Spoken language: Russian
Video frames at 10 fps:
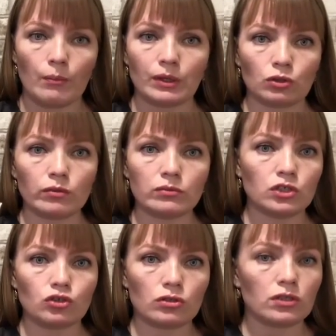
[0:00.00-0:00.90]
Потом
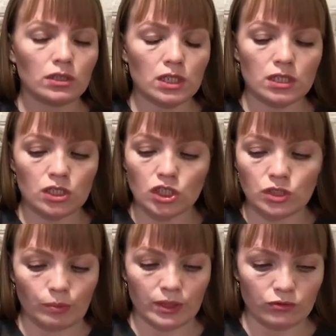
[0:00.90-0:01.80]
ничего нигде не
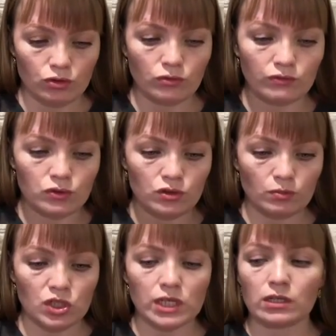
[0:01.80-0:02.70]
щиплет, все, все
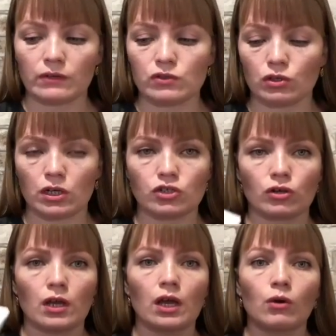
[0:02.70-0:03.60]
замечательно, все хорошо.